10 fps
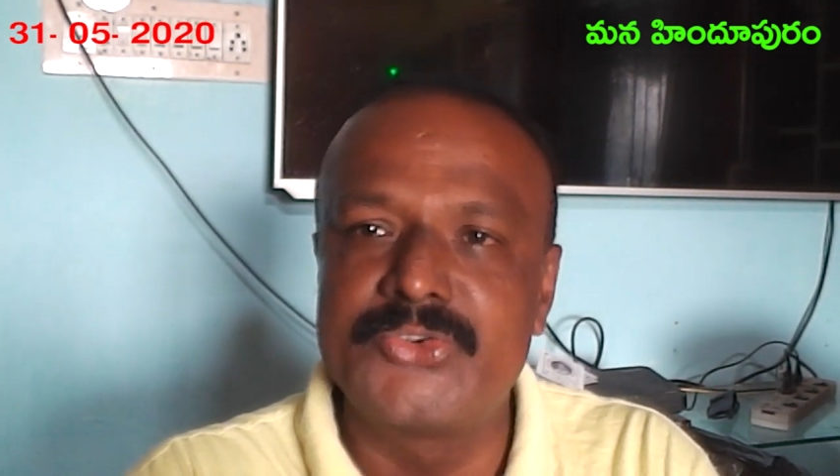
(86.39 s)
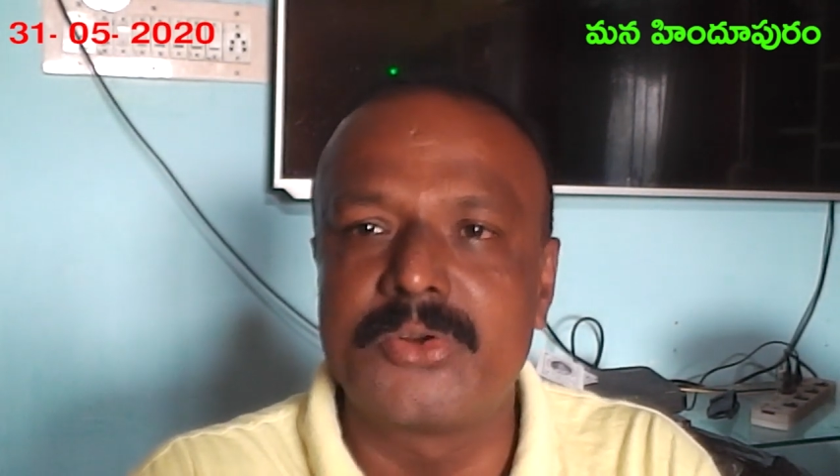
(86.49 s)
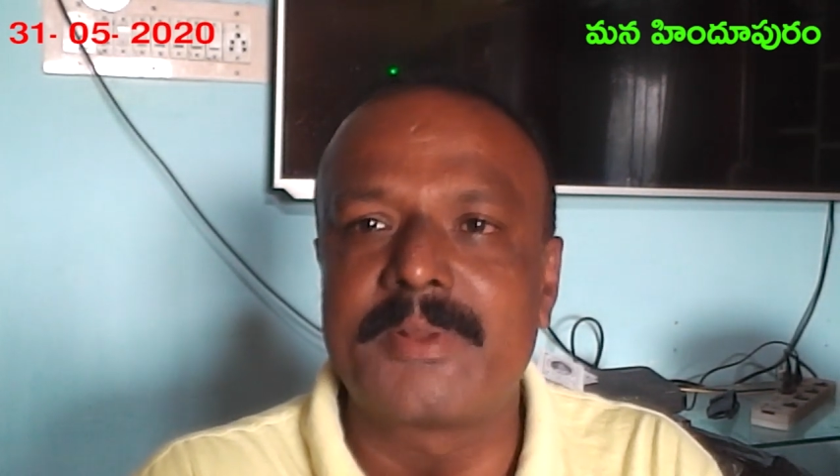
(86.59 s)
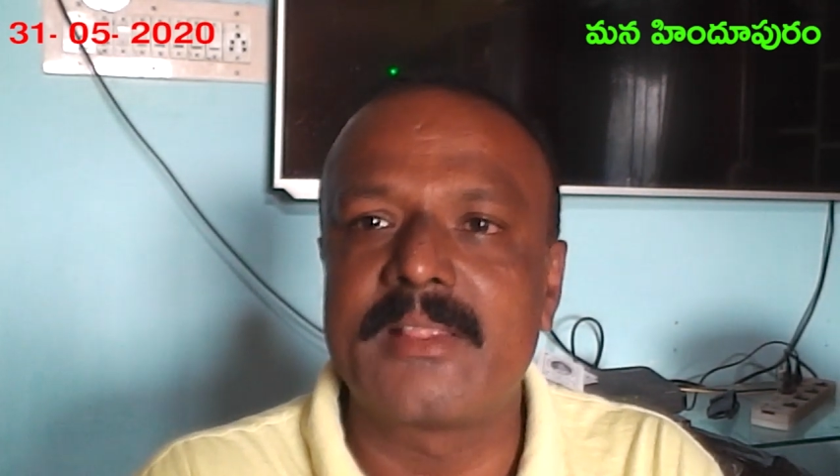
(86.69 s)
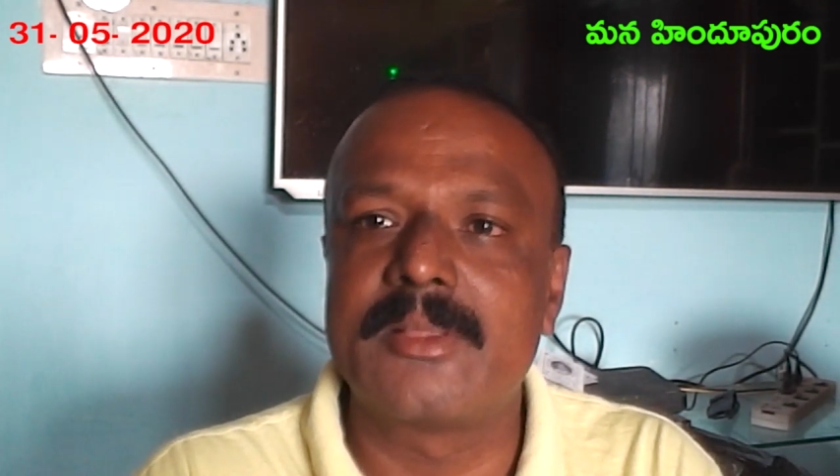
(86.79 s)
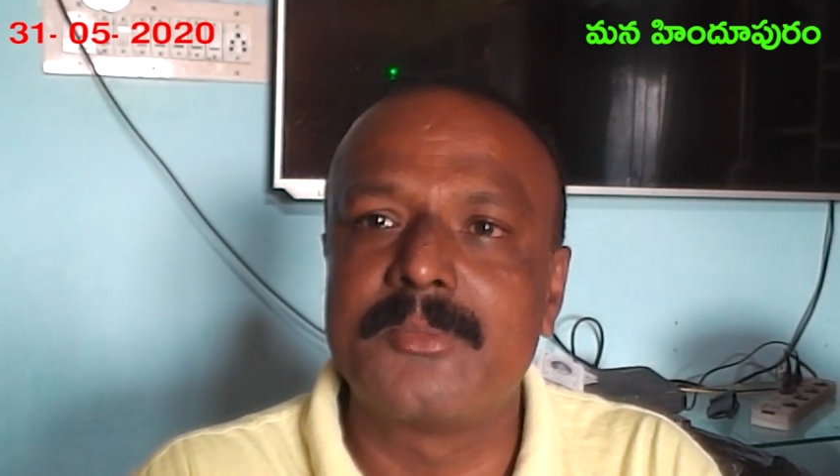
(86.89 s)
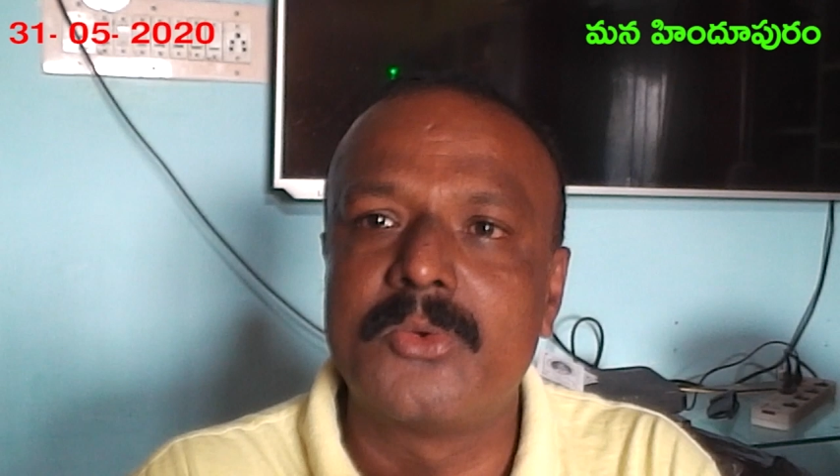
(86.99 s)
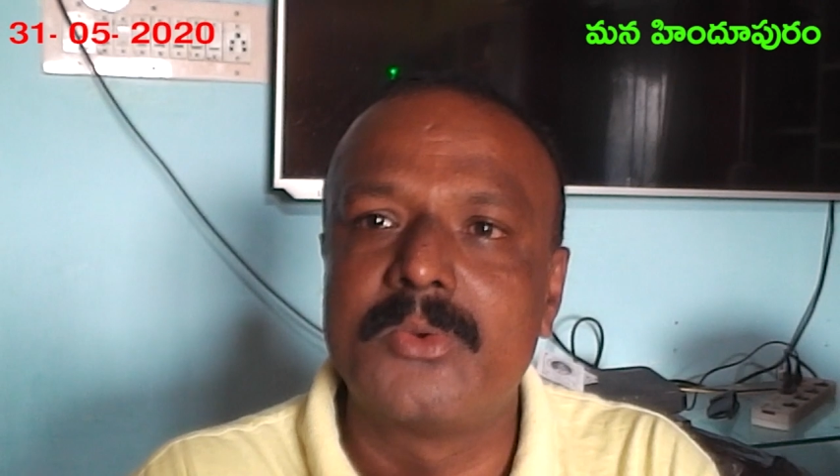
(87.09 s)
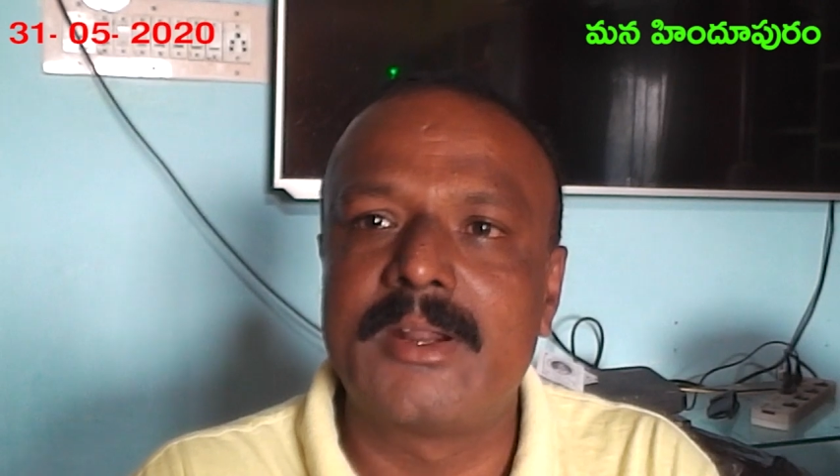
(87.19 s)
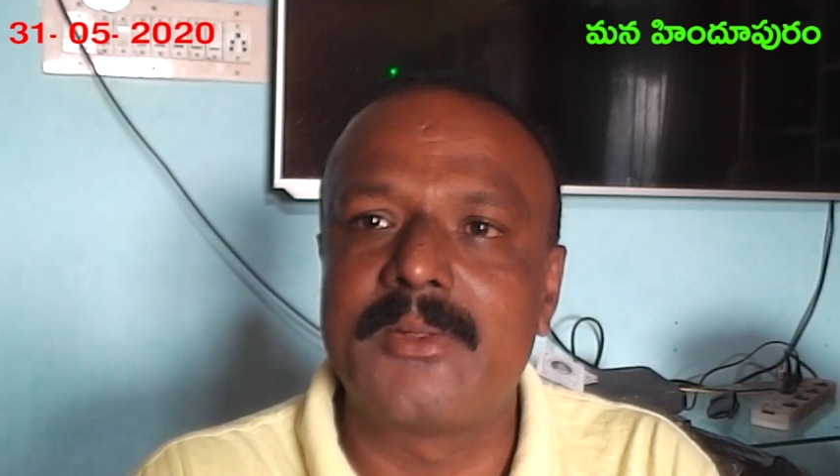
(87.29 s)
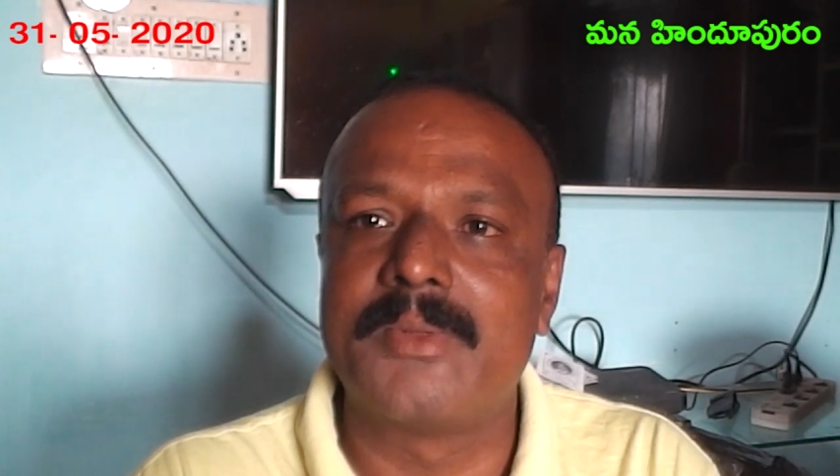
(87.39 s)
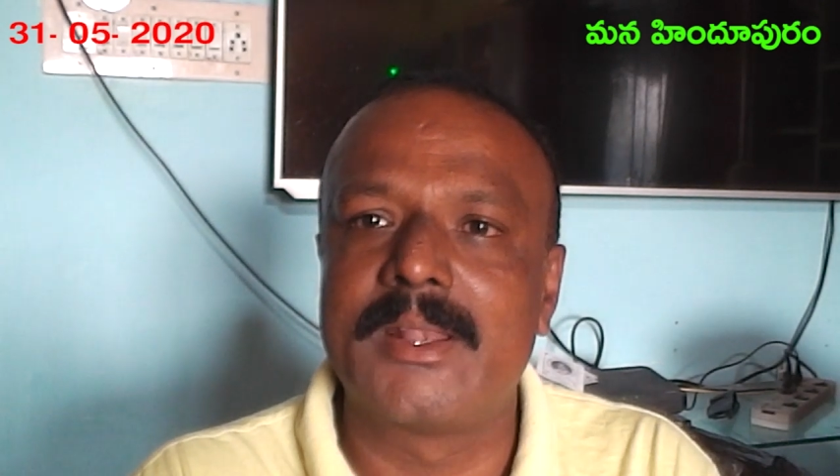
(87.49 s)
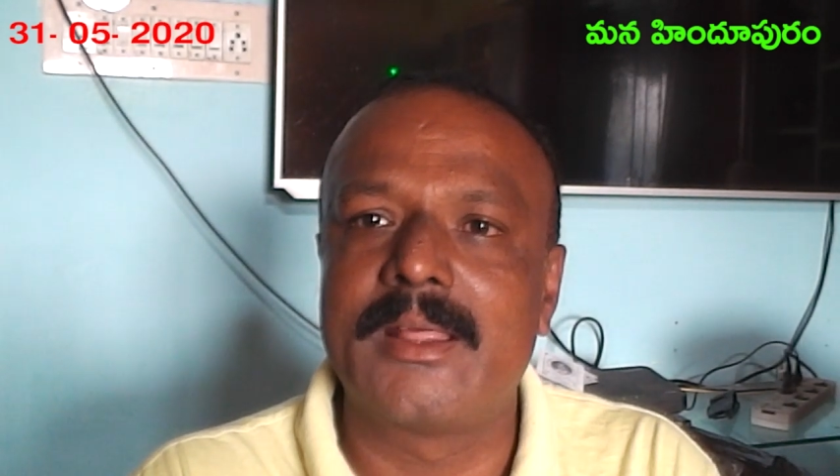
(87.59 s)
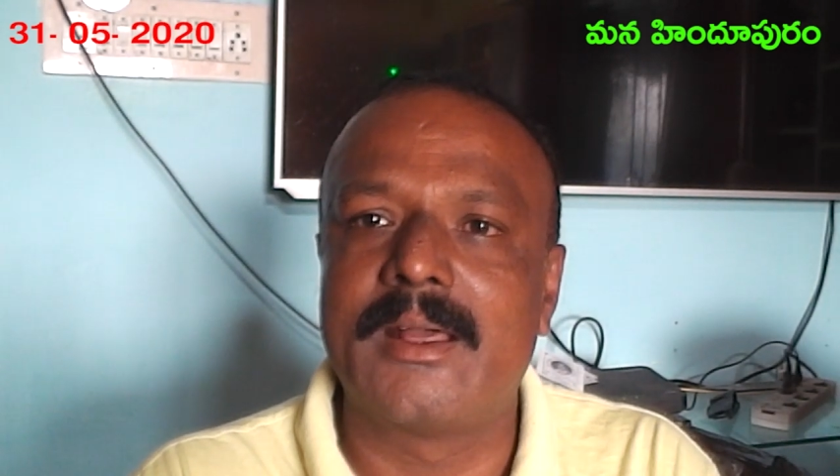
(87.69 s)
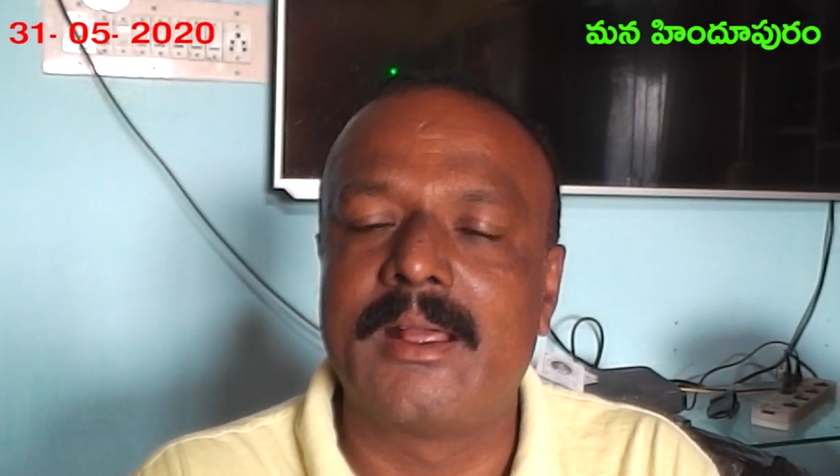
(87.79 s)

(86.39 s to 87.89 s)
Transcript: జోన్ ప్రాంతంలో ఉండడం వలన